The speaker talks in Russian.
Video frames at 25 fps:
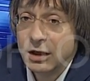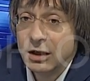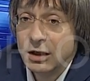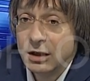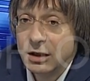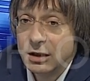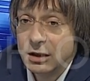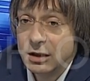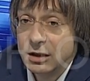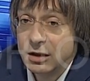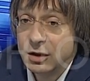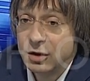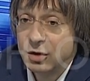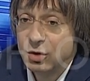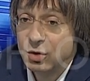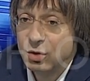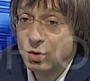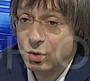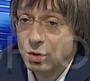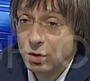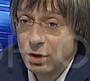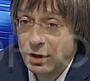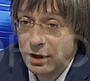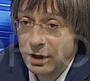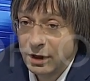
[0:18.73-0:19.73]
а,
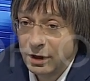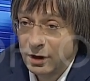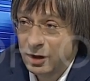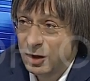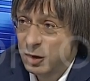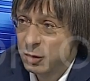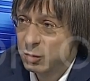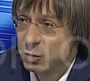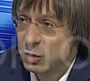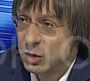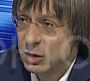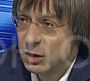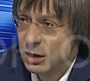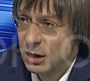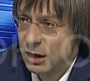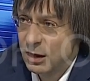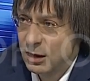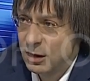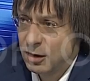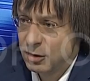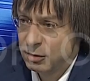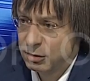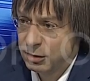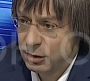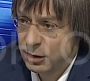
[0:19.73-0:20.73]
доля
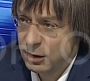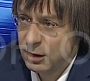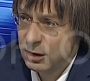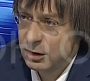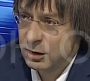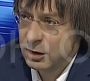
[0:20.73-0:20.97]
металлов –